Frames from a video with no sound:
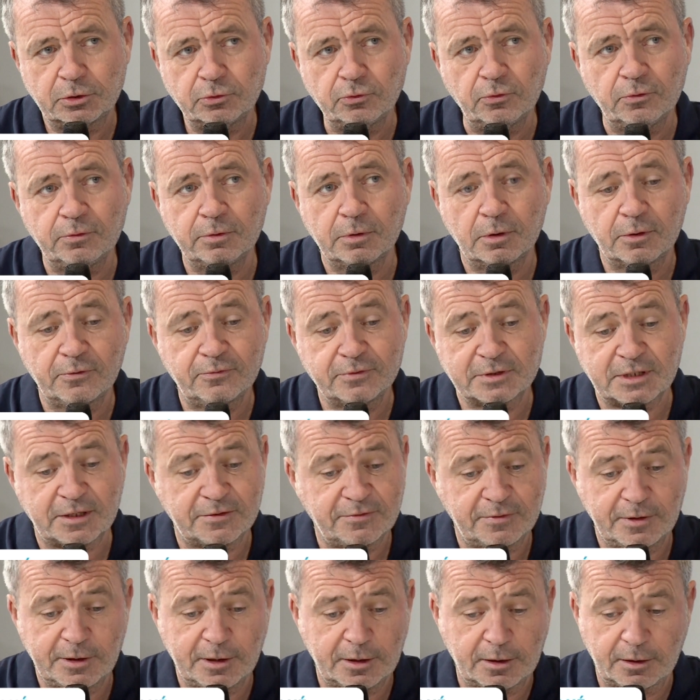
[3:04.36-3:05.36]
nous, euh, vous
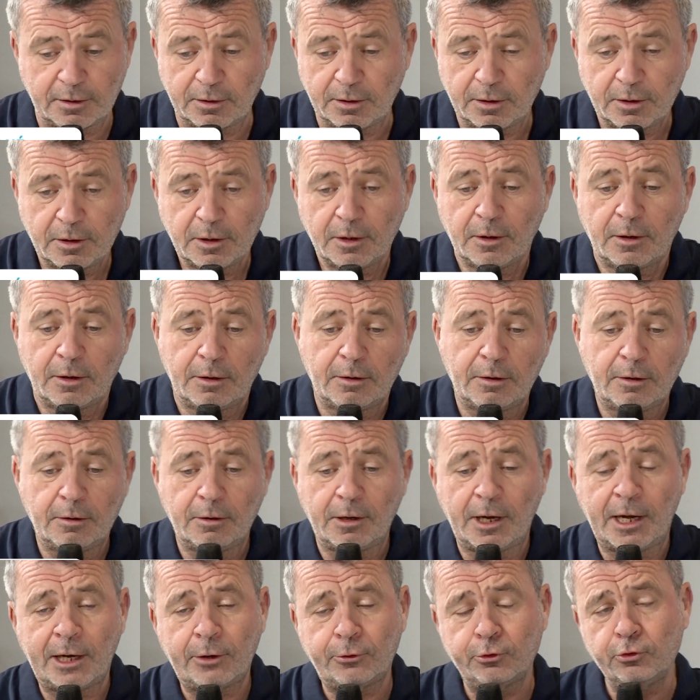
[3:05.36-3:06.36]
avez euh, euh,
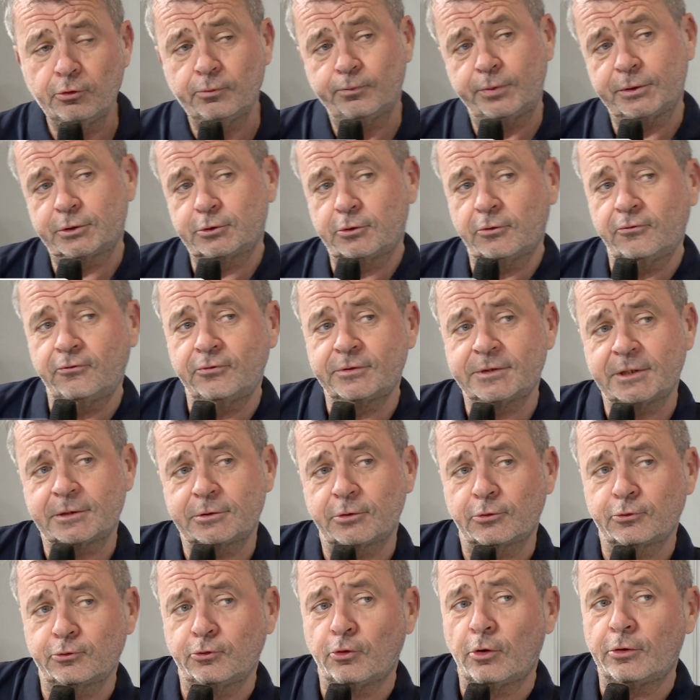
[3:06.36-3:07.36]
un rhume parce que vous êtes
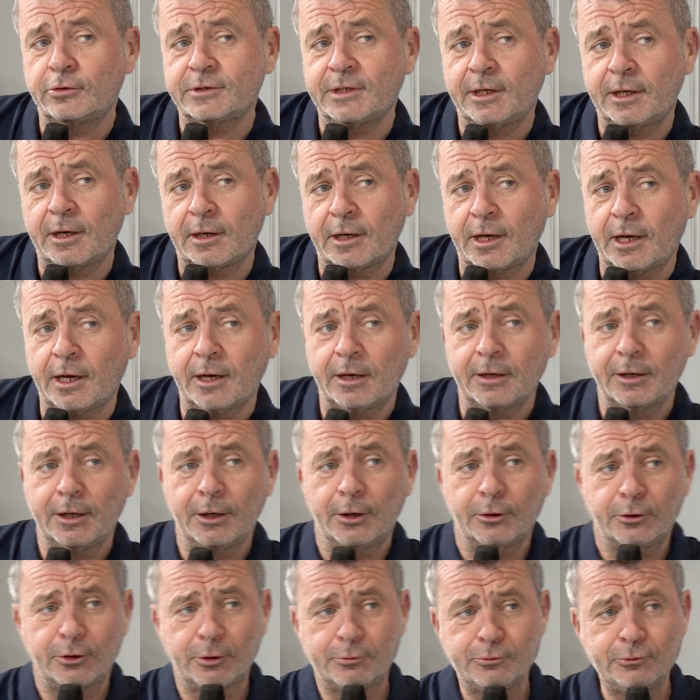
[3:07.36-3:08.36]
en courant d'air, là,
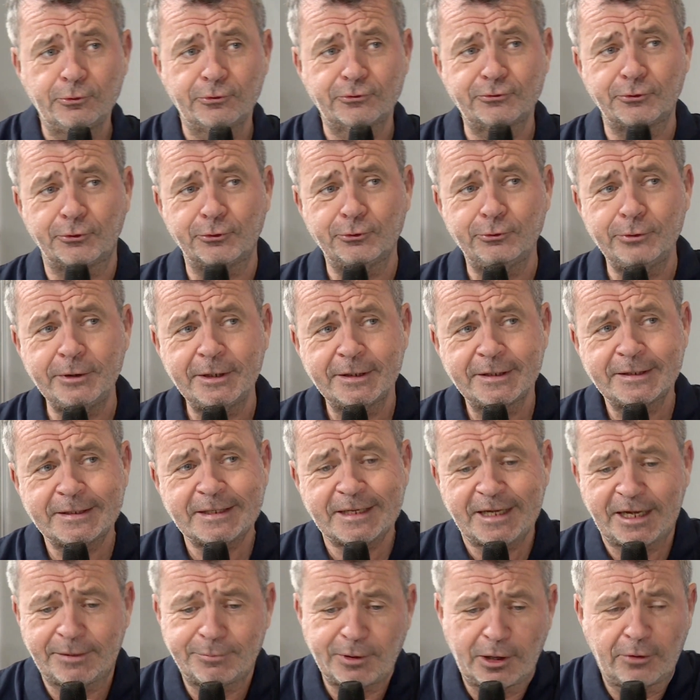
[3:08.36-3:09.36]
comme nous aujourd'hui,
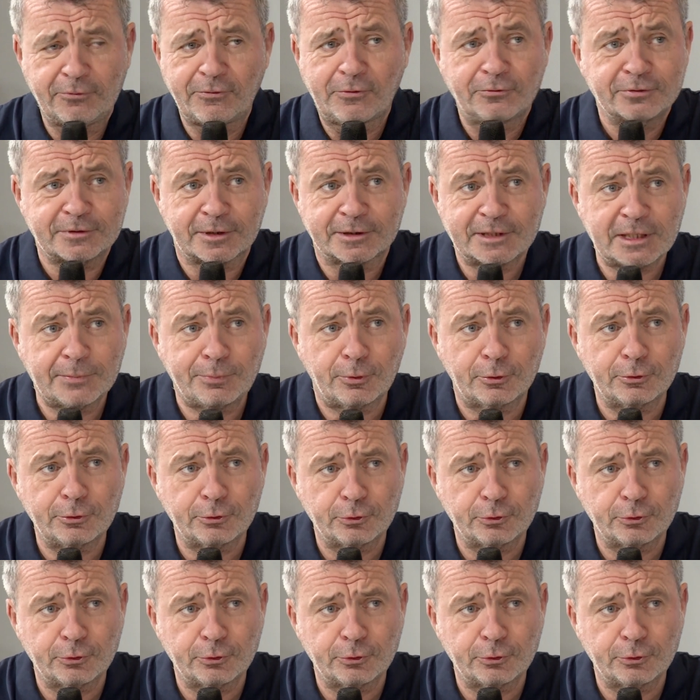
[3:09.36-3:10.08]
eh bien, on va vous traiter pour le